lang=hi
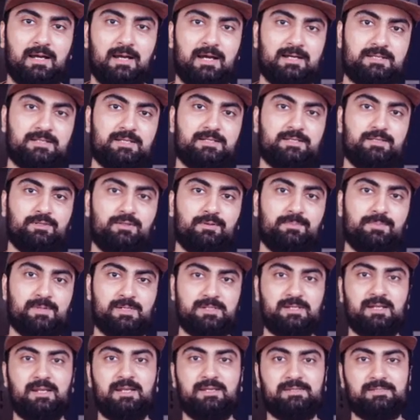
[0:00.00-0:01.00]
अच्छा जी तो
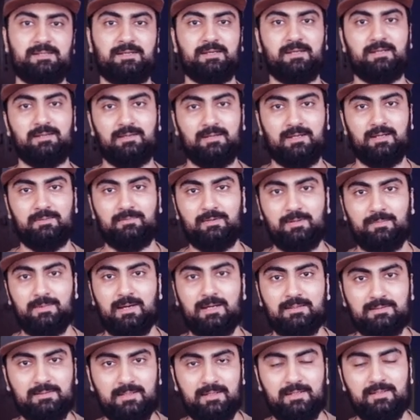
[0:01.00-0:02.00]
पिछले लेसन के अंदर हमने
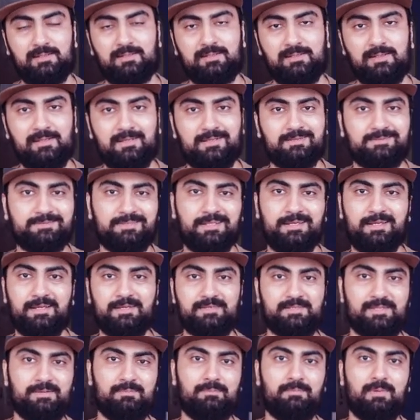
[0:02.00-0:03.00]
बात करी थी कि किस
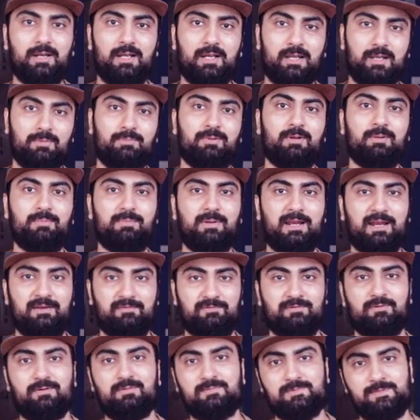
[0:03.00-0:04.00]
तरीके से मल्टीपल
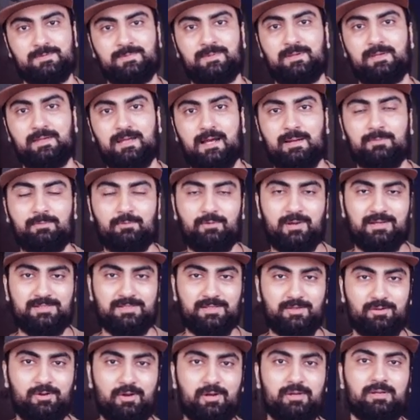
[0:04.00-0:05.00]
प्लेटफॉर्म्स पे आपको
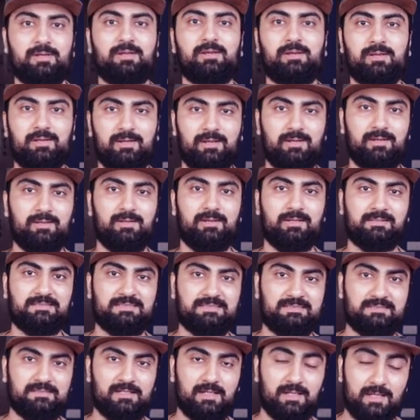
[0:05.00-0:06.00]
एज अ कंटेंट क्रिएटर
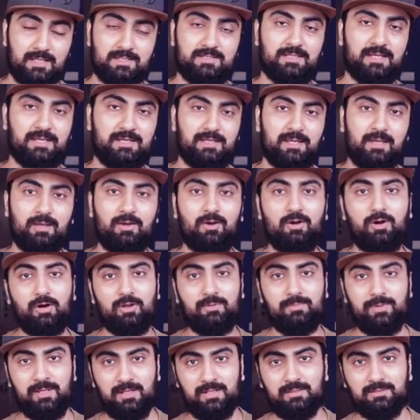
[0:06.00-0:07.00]
एग्जिस्ट करना चाहिए
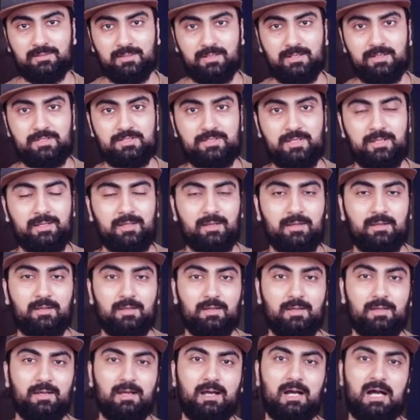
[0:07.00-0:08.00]
और मेहनत करनी चाहिए
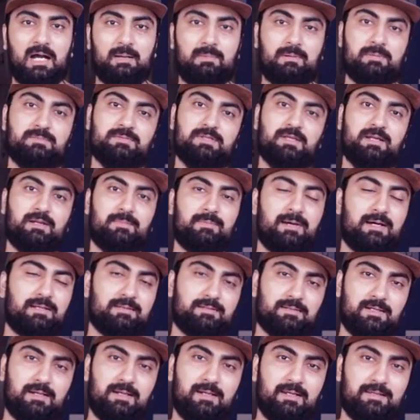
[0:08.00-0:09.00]
अब हम ज़रा
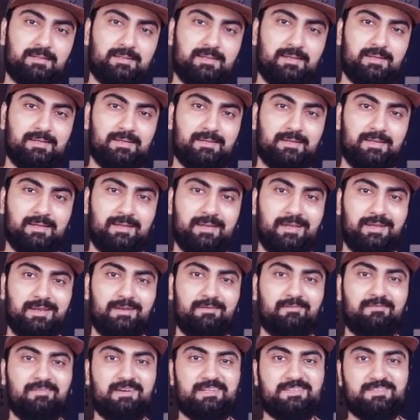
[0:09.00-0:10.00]
बात कर लेते हैं कि
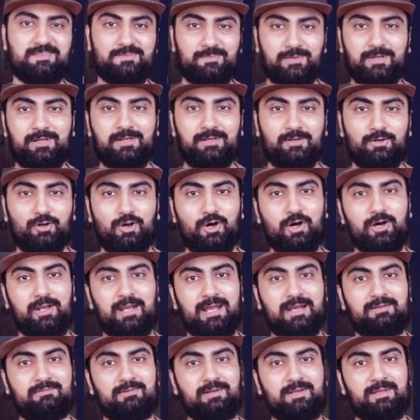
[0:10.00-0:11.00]
इन्वेस्टमेंट और
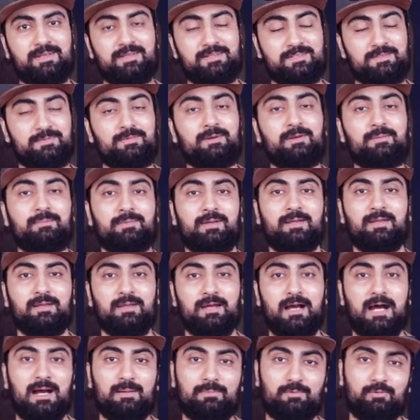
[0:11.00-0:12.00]
एडवर्टीजमेंट में
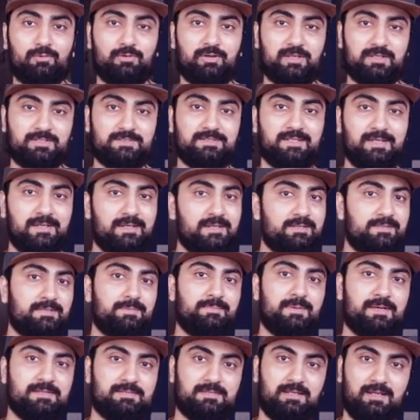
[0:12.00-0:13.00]
आपको किस तरीके से
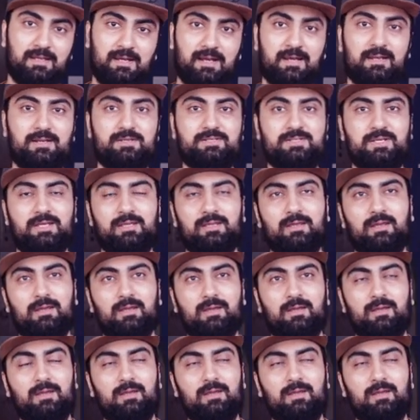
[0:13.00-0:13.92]
पैसा लगाना चाहिए